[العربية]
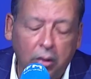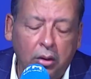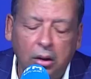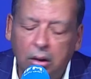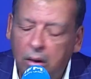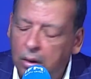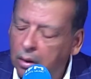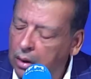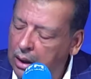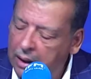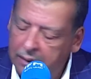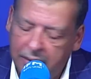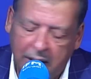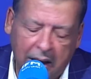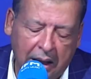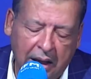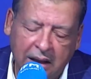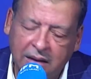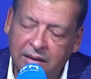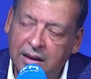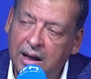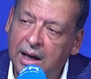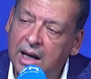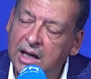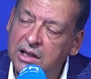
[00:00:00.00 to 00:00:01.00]
اللي هذا
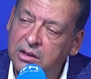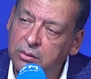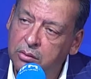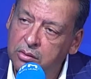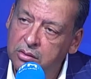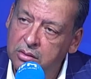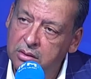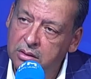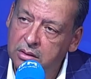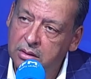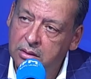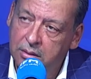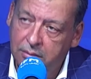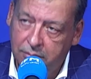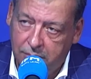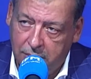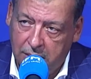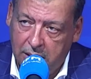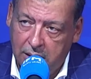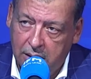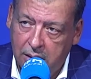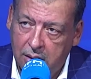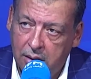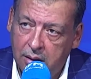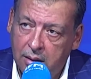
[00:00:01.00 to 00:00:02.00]
اكثر حاجه وصلت به